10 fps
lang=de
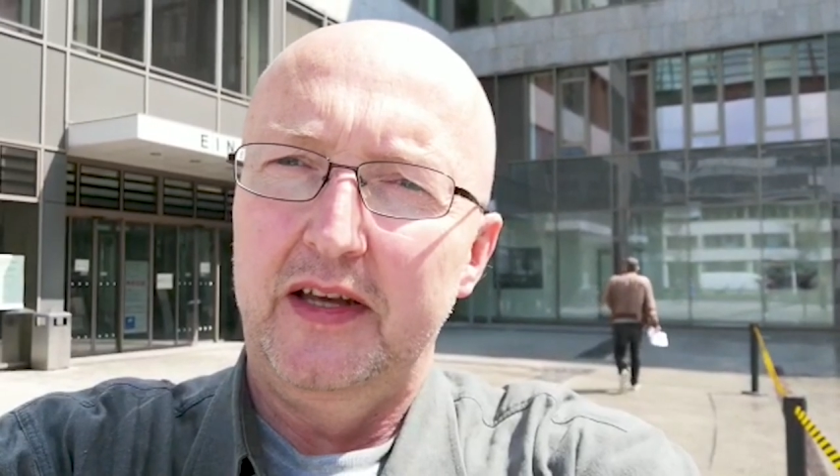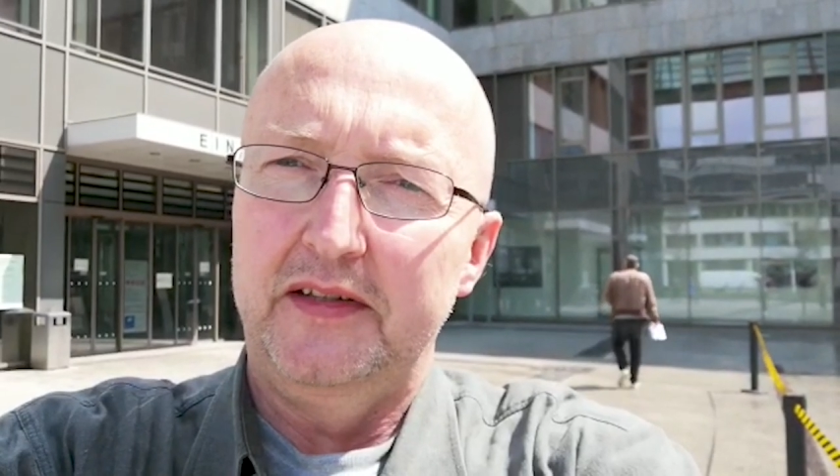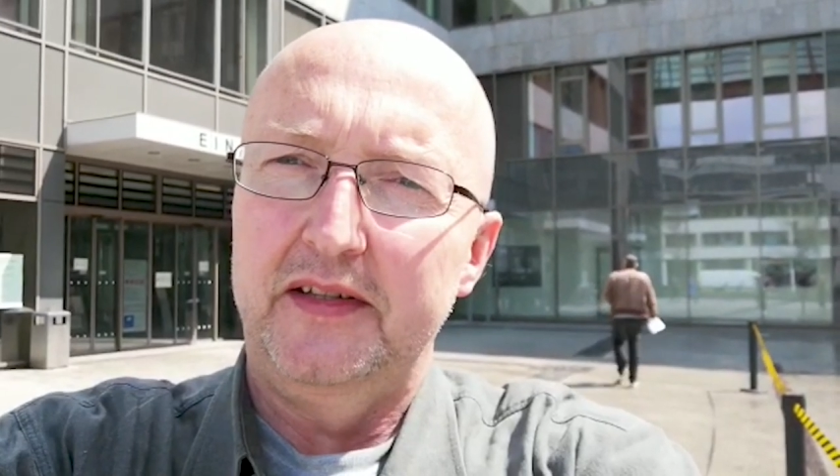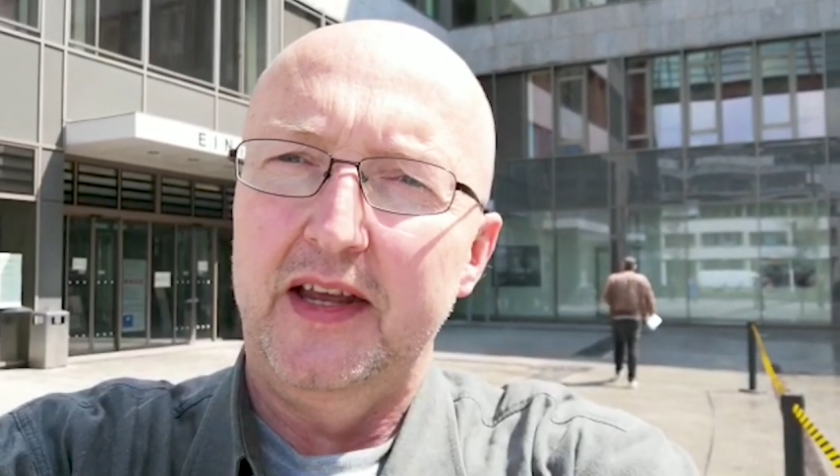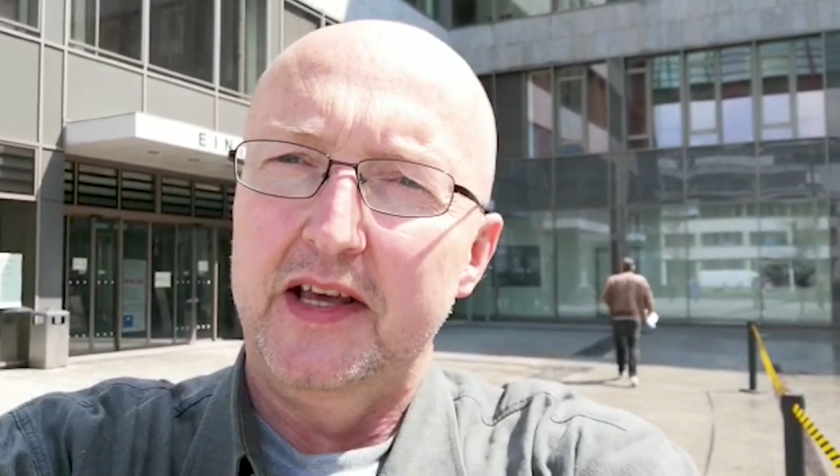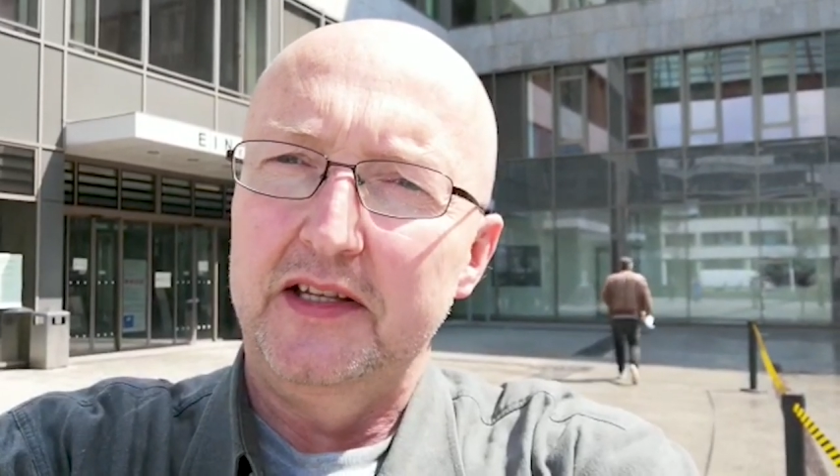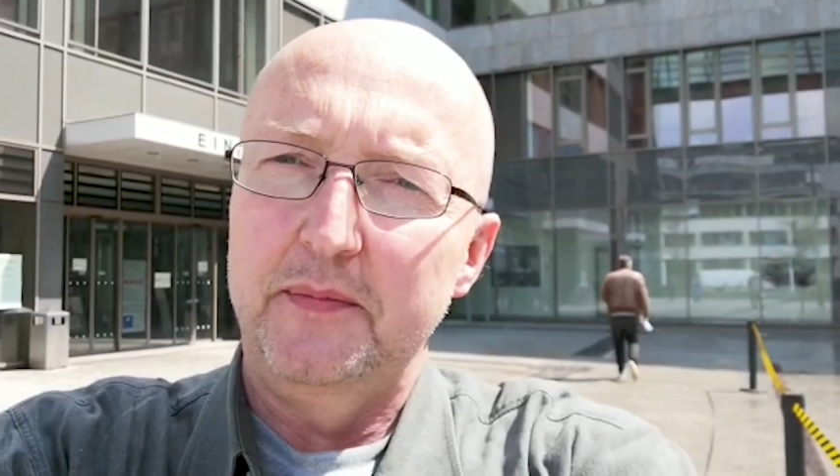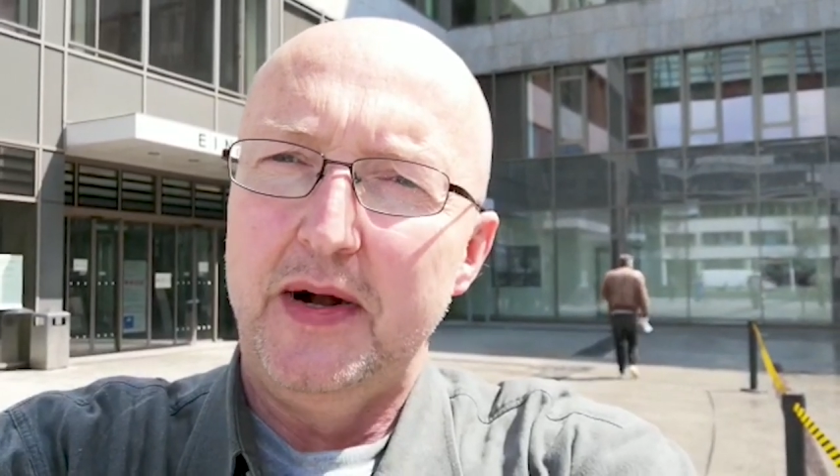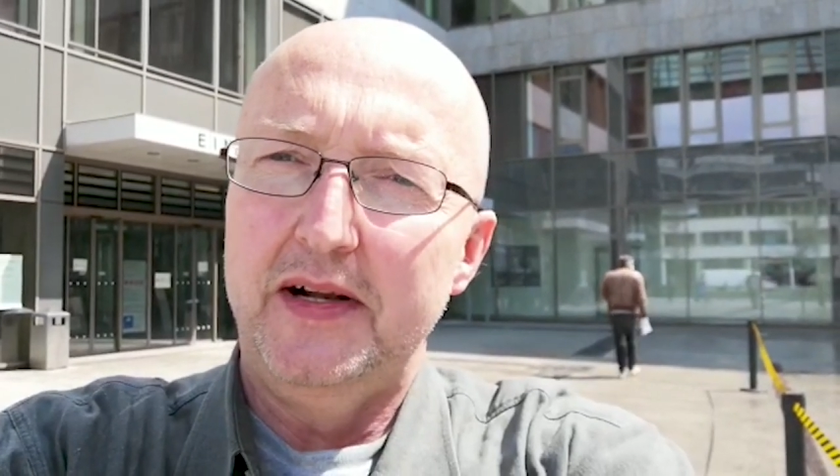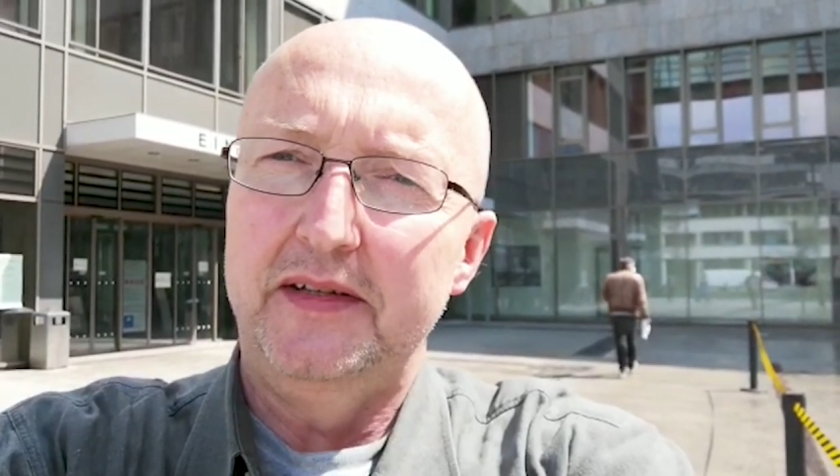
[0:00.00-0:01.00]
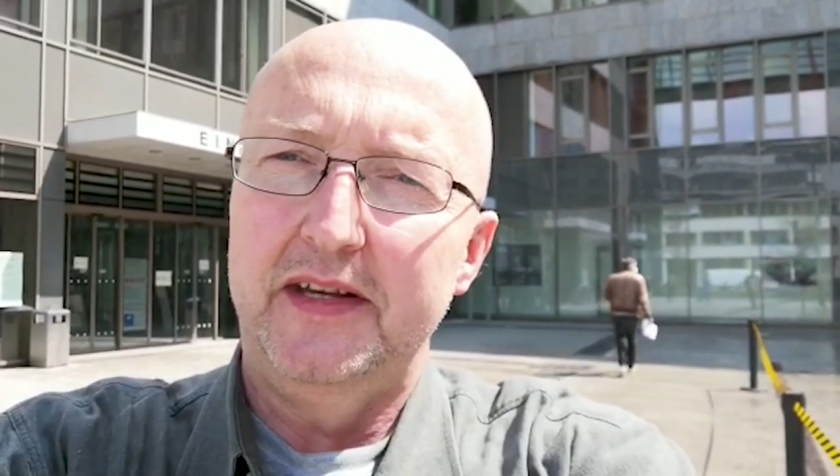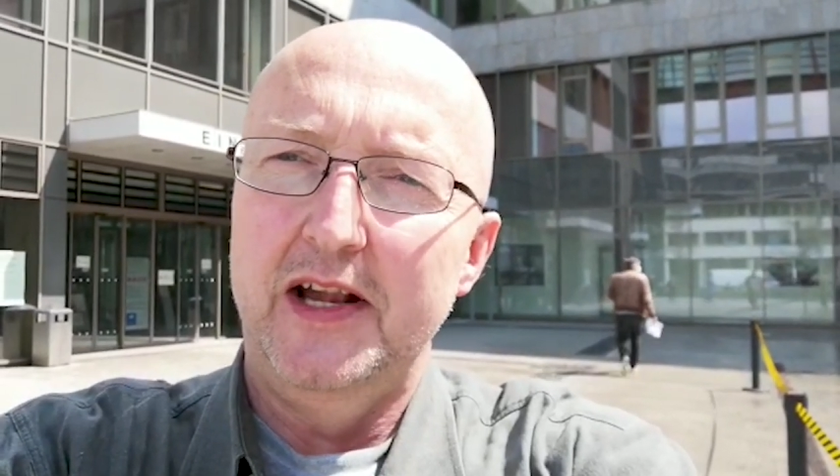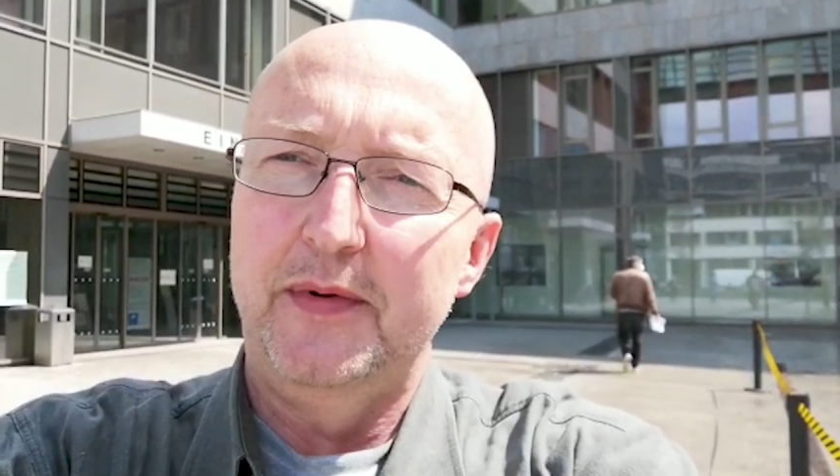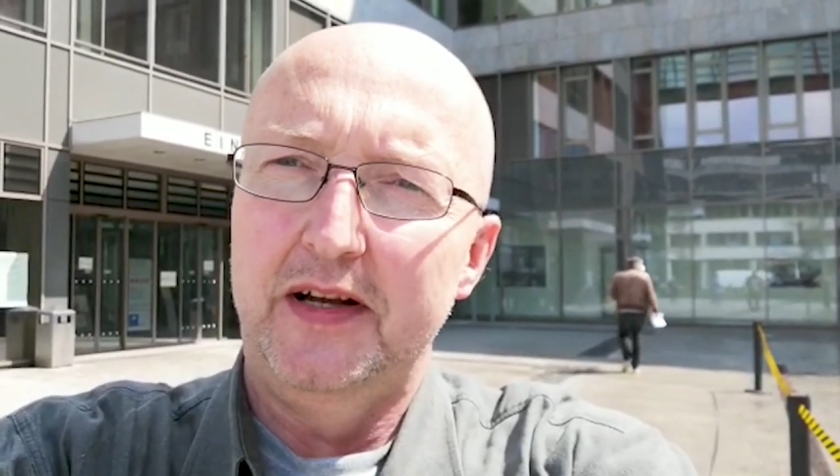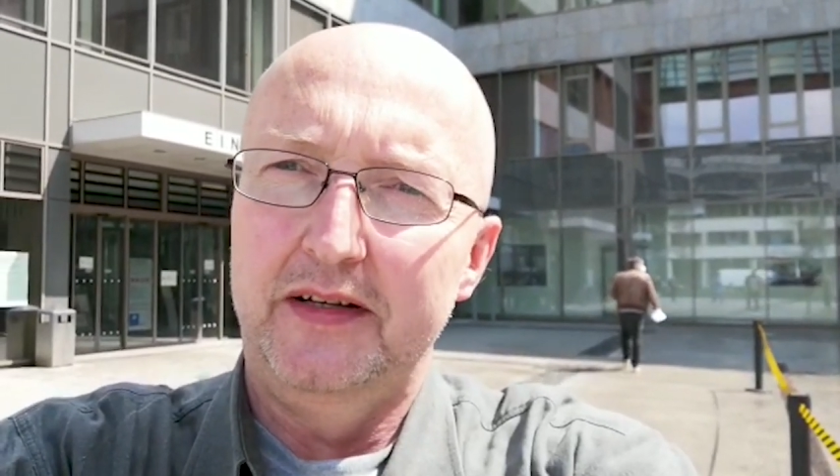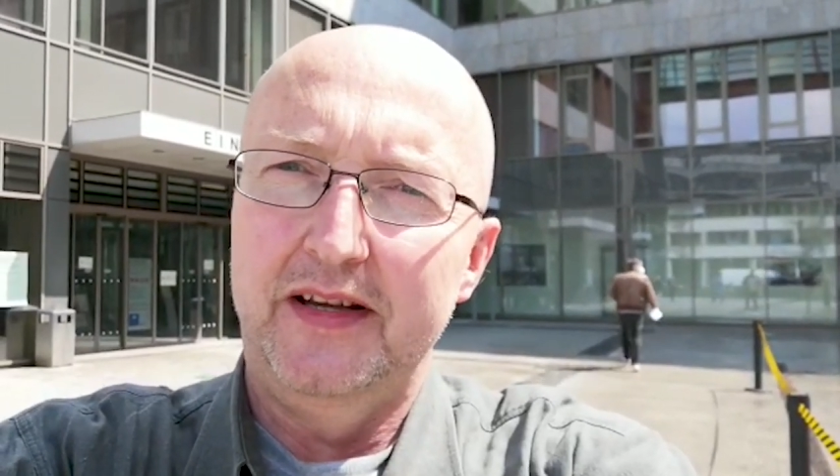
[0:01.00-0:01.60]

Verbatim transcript: jetzt erstmals selber